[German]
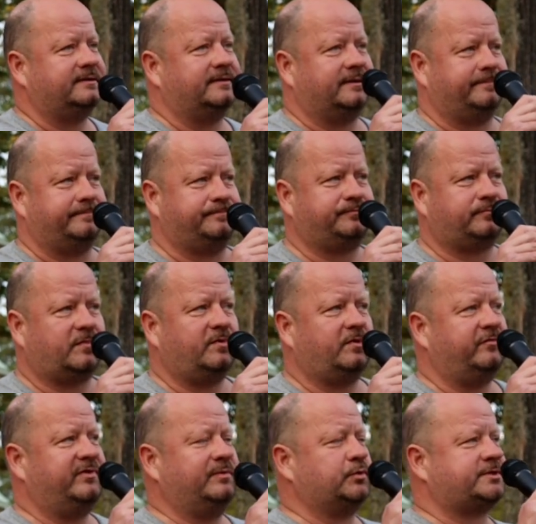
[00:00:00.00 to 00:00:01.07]
Ähm,
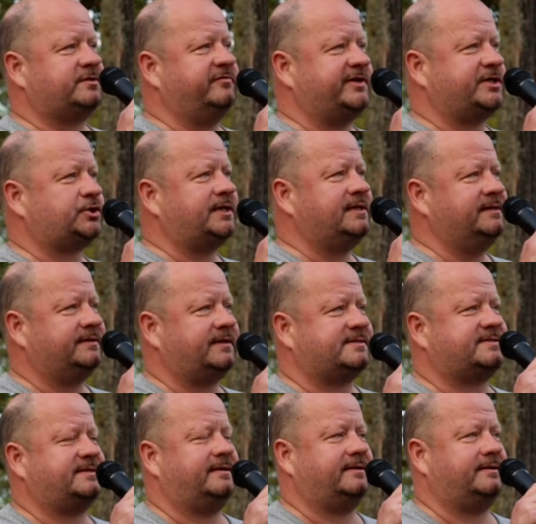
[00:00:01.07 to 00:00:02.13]
wir mussten feststellen,
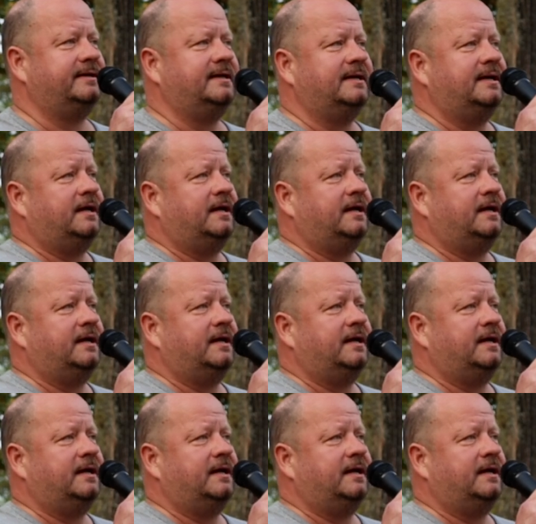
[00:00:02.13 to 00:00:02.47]
dass da